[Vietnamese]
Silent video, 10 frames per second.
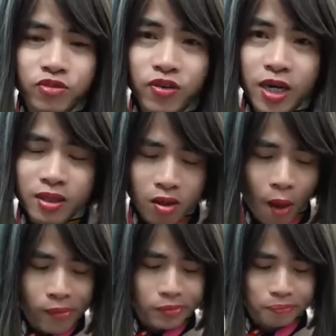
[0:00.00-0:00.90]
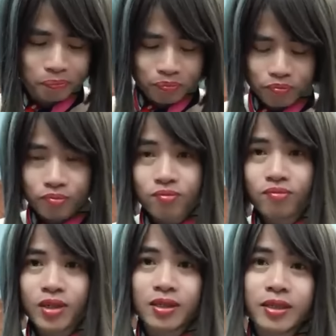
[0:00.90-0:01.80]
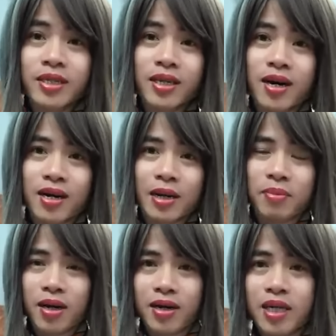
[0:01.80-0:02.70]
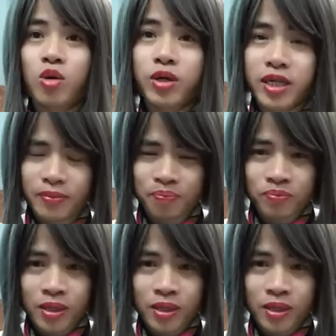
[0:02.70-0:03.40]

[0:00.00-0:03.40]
vâng tình cờ gặp ở đầu đình